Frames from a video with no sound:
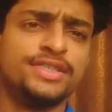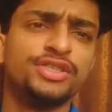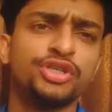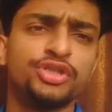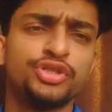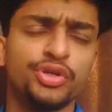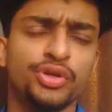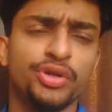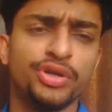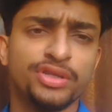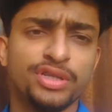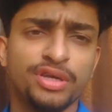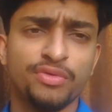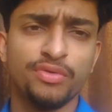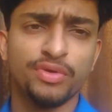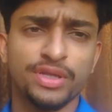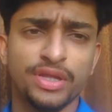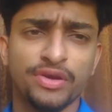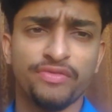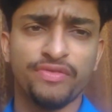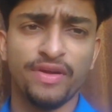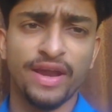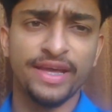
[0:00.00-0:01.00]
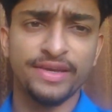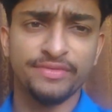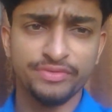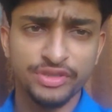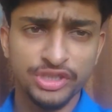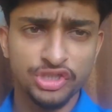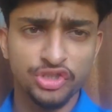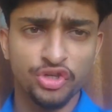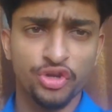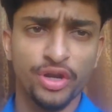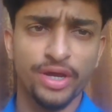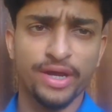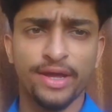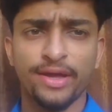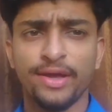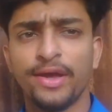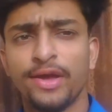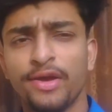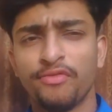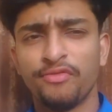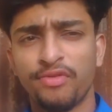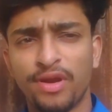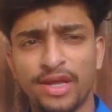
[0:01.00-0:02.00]
स्टोरी होता है वो होता है फ्लाइंग बिस्ट को लेकर
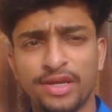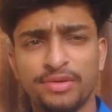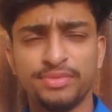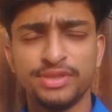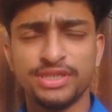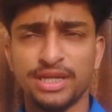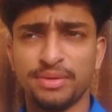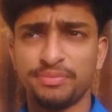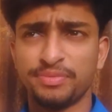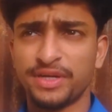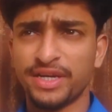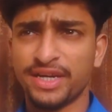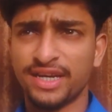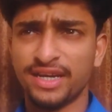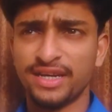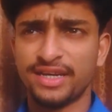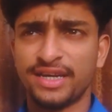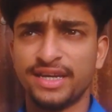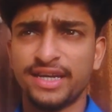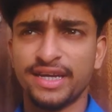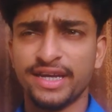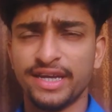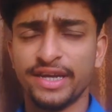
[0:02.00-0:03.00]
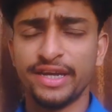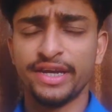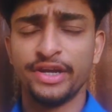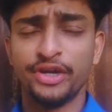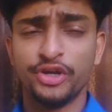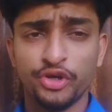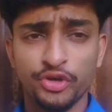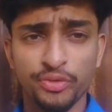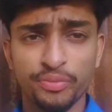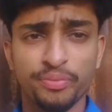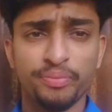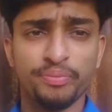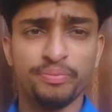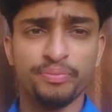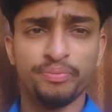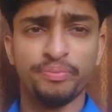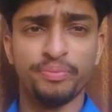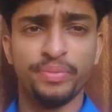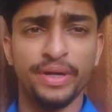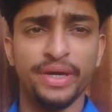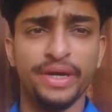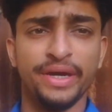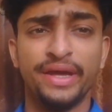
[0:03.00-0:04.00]
फ्लाइंग बिस्ट अपने कल के यूट्यूब
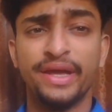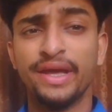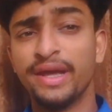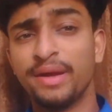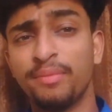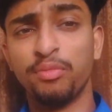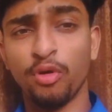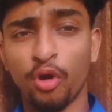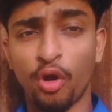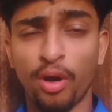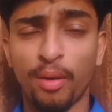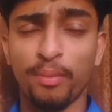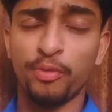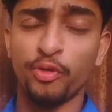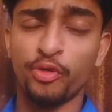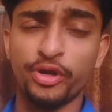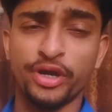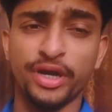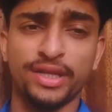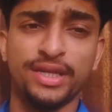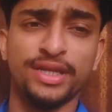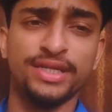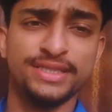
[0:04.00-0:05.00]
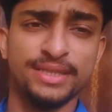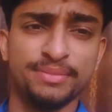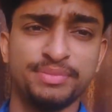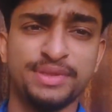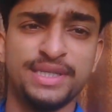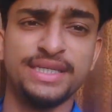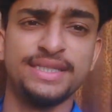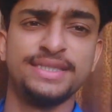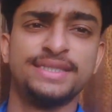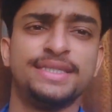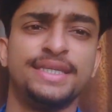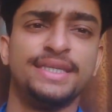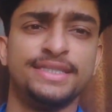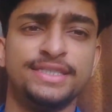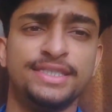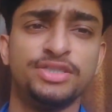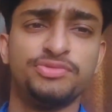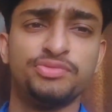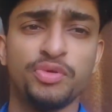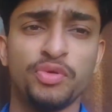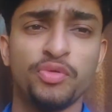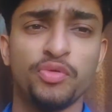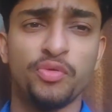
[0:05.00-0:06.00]
पे एक ब्लॉग अपलोड किया था समथिंग सीरीज
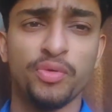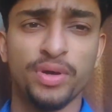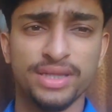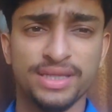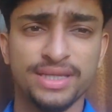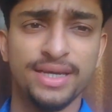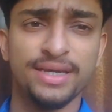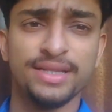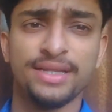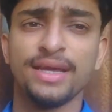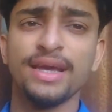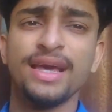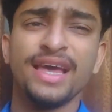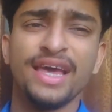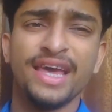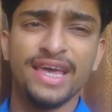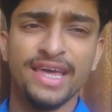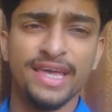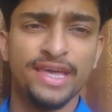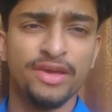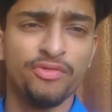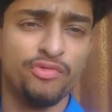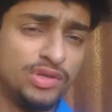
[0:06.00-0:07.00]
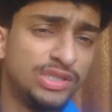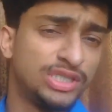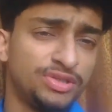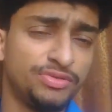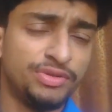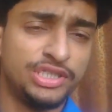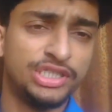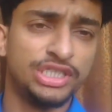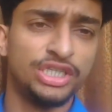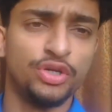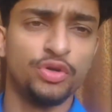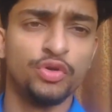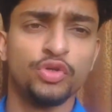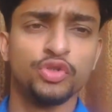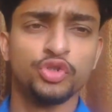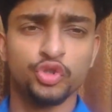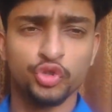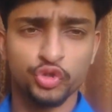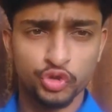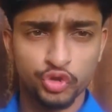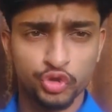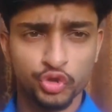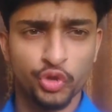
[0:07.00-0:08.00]
जिसमें वो बात किए थे ये बच्चे बच्चे को
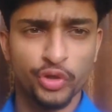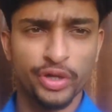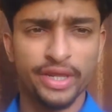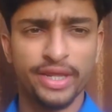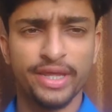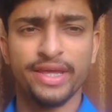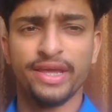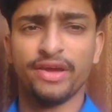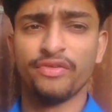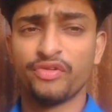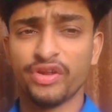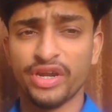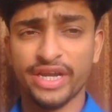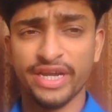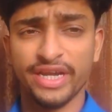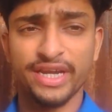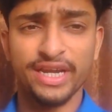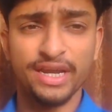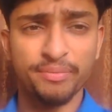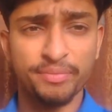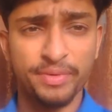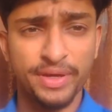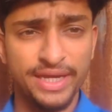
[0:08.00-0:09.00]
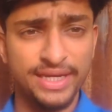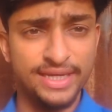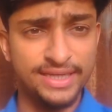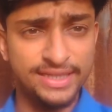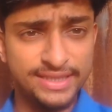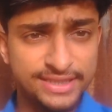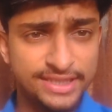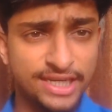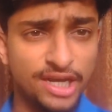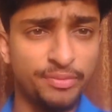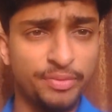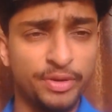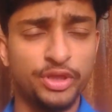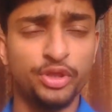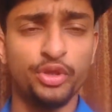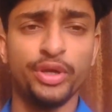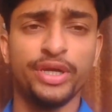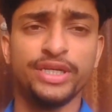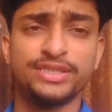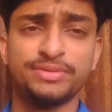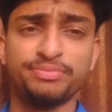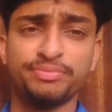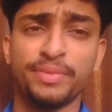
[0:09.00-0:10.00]
चोरी या फिर किडनैप की इसके ऊपर तो
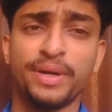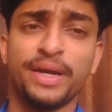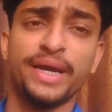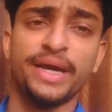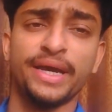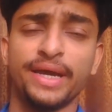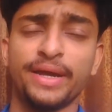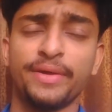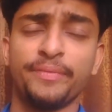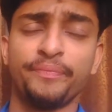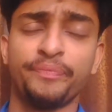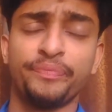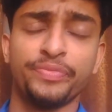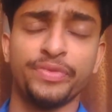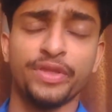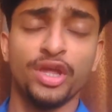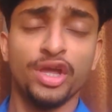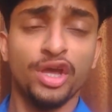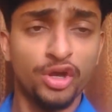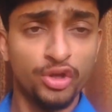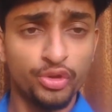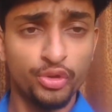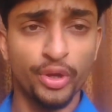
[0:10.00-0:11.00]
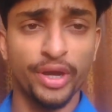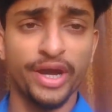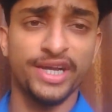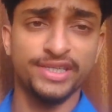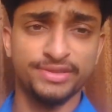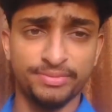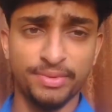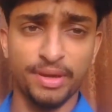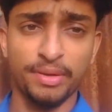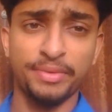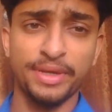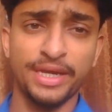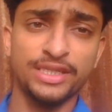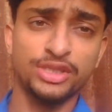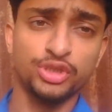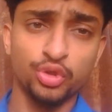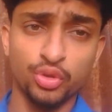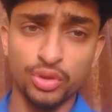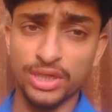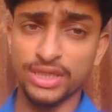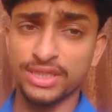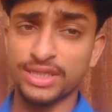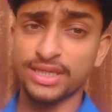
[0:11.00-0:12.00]
इसमें तो इसमें अभी एक
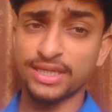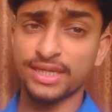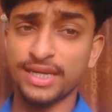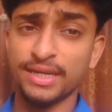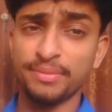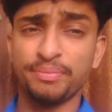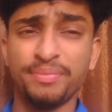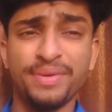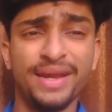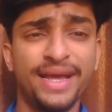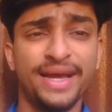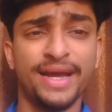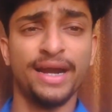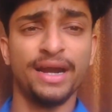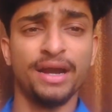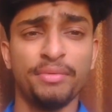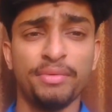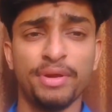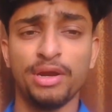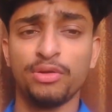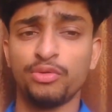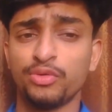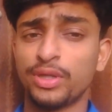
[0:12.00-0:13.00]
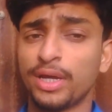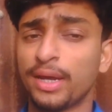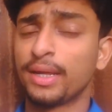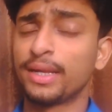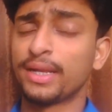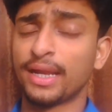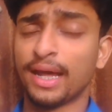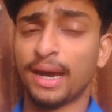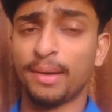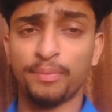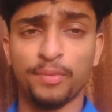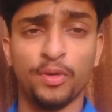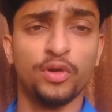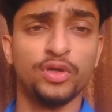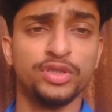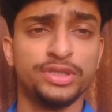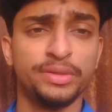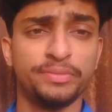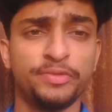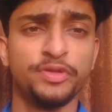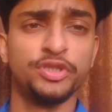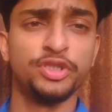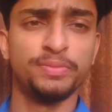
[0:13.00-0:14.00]
छोटा सा क्लिप प्ले करने वाला होता है आप लोगों को
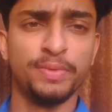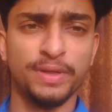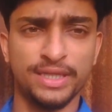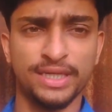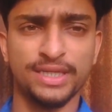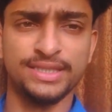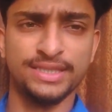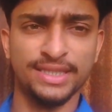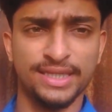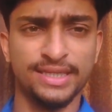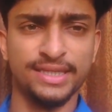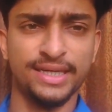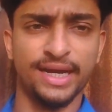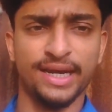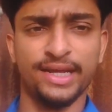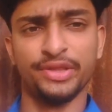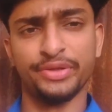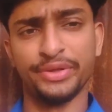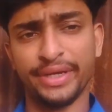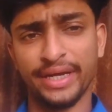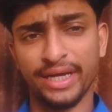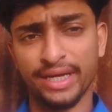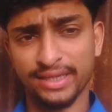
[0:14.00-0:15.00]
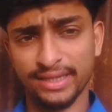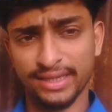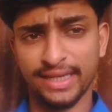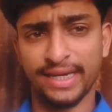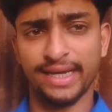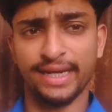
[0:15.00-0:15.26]
सब कुछ पता चल जाएगा तो यार देख